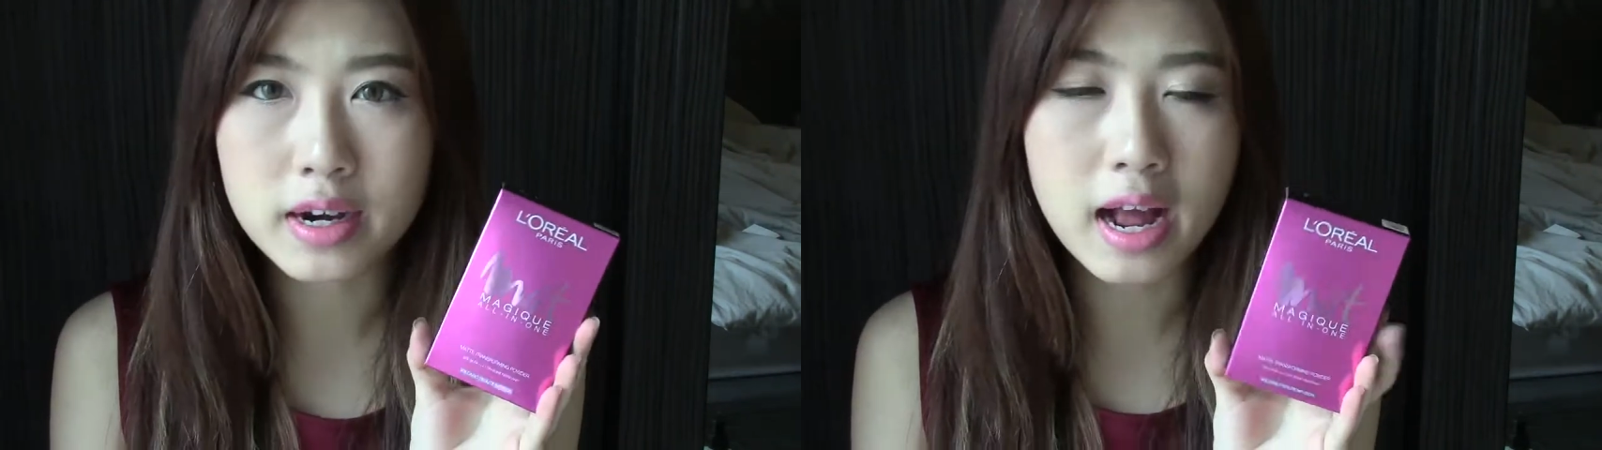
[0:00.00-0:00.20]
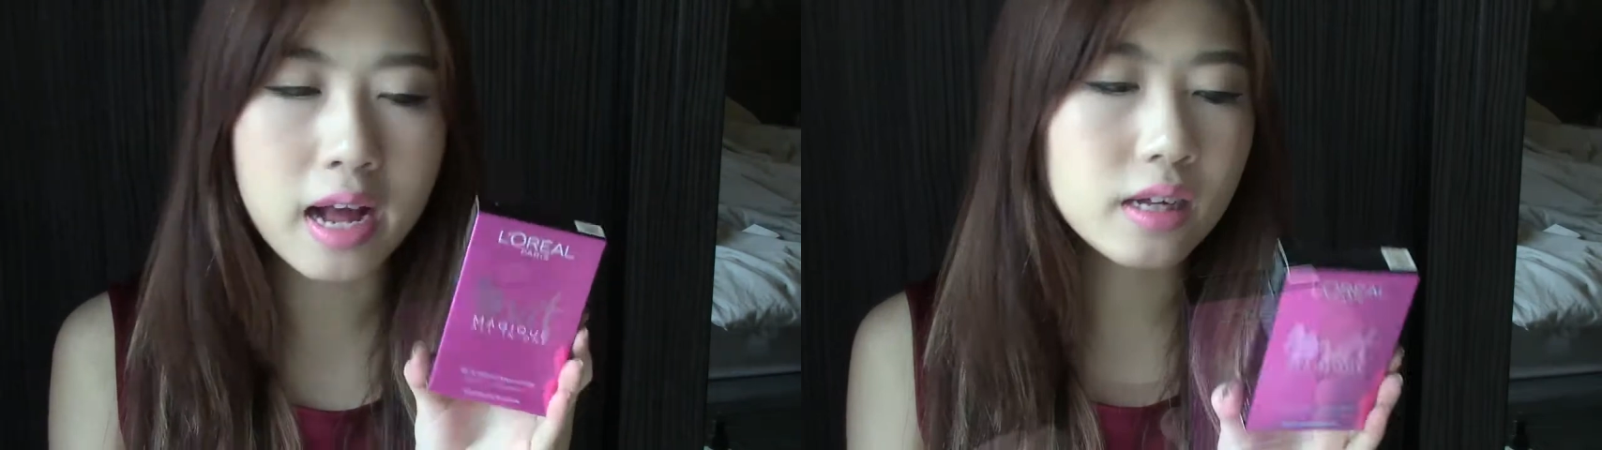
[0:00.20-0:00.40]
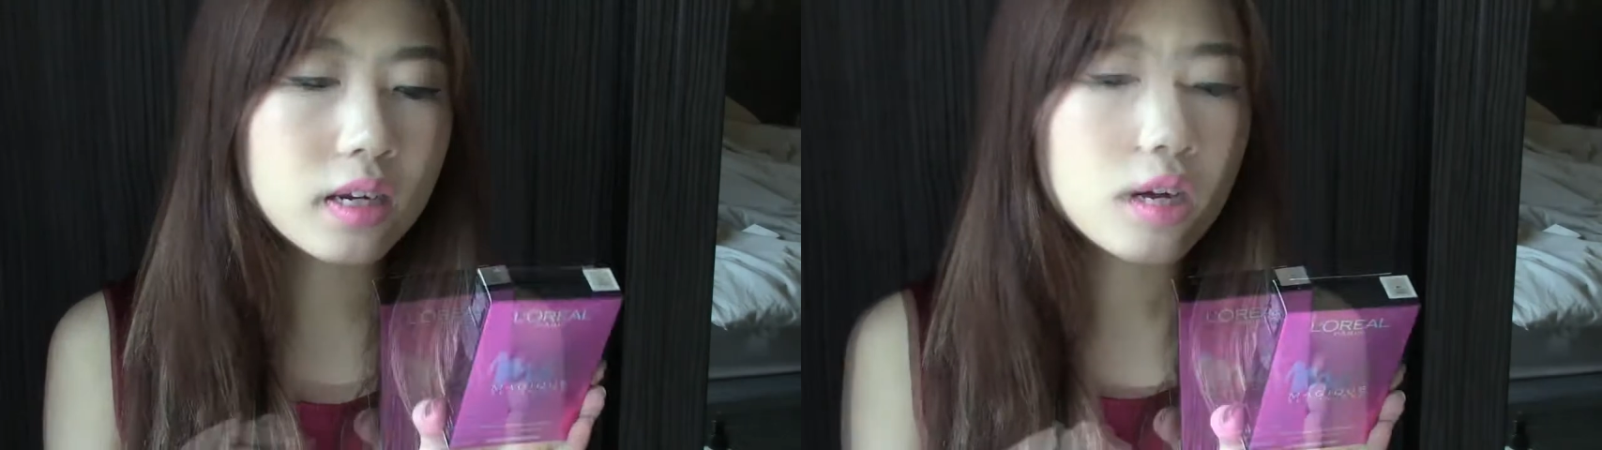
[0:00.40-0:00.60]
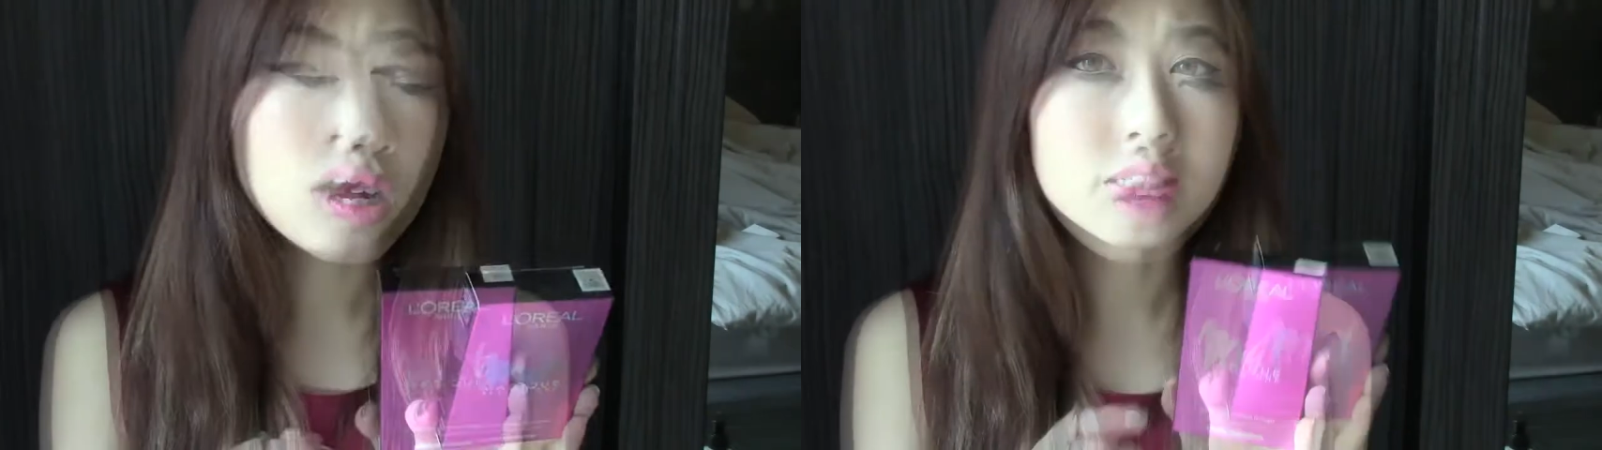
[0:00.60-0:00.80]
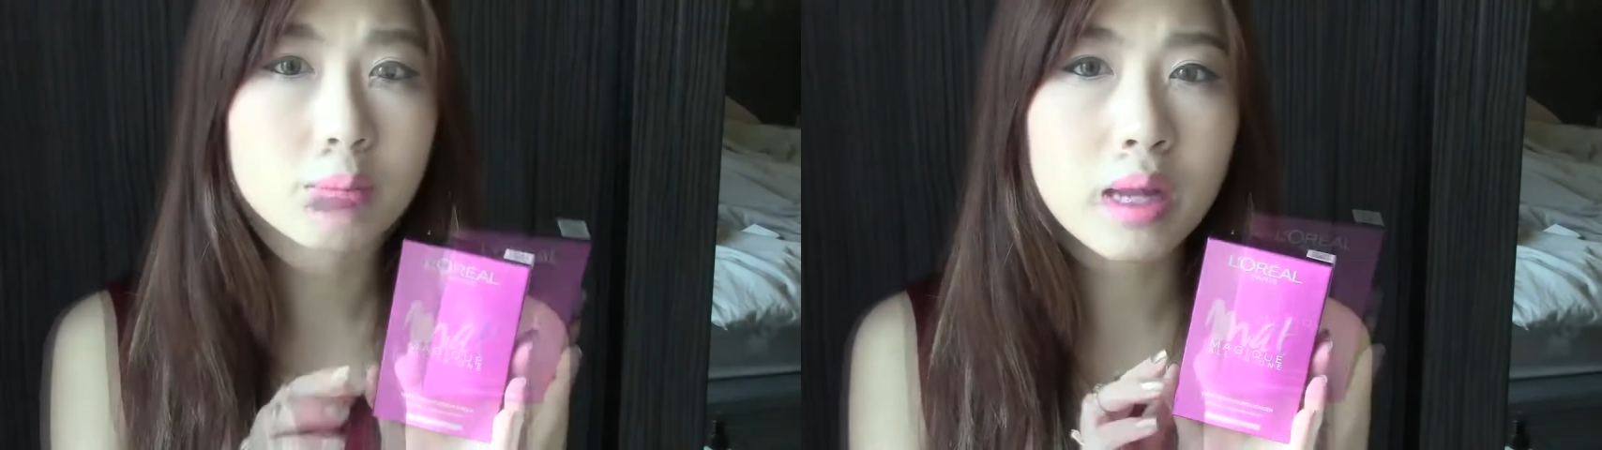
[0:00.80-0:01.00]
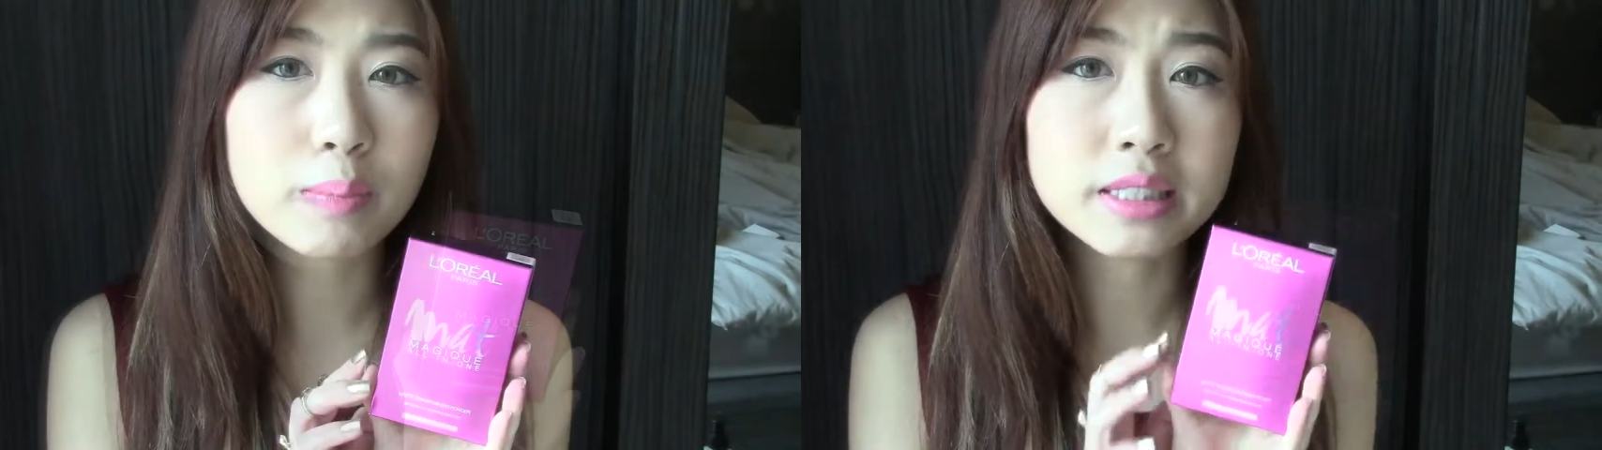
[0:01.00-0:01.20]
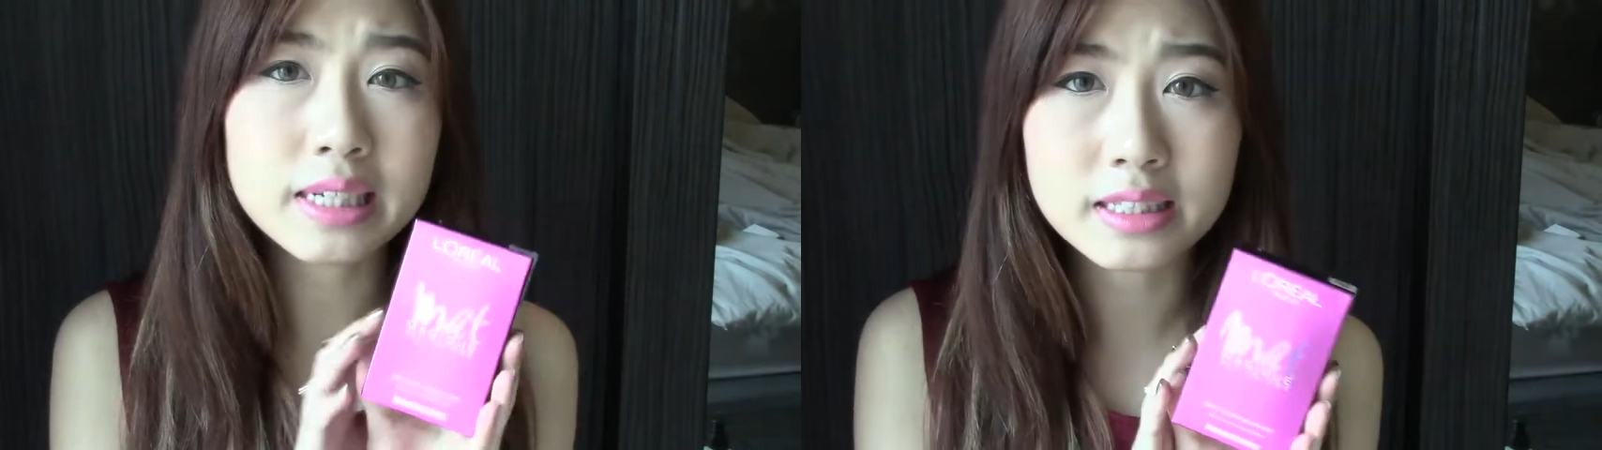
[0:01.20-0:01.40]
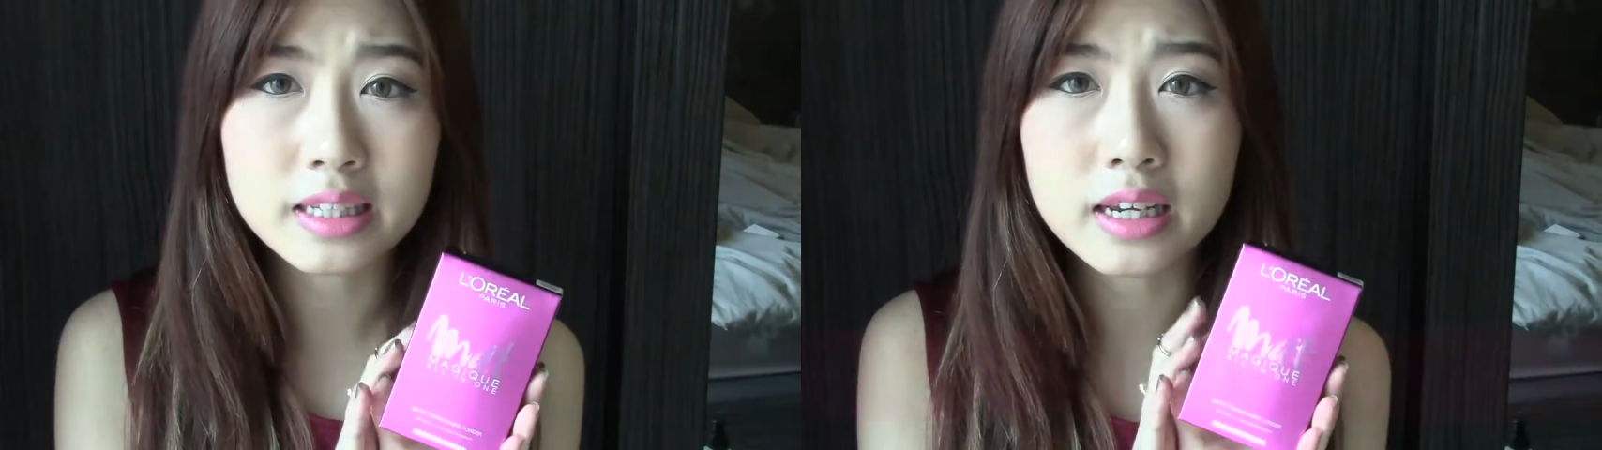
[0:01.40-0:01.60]
นะคะ ก็สำหรับเฉ
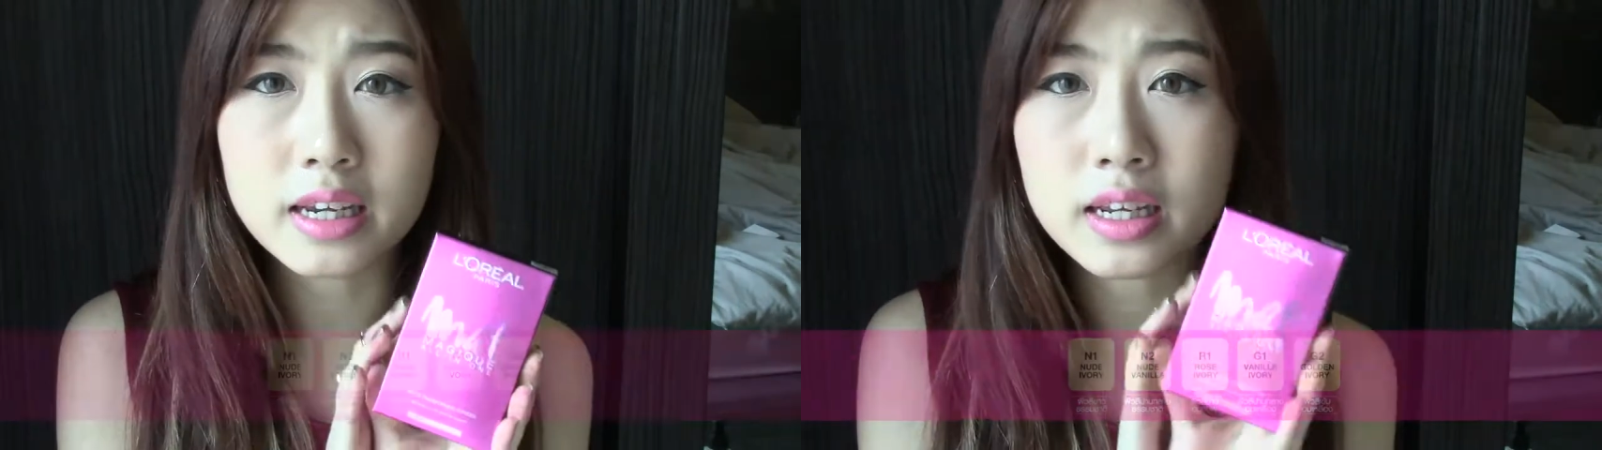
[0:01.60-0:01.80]
ดสี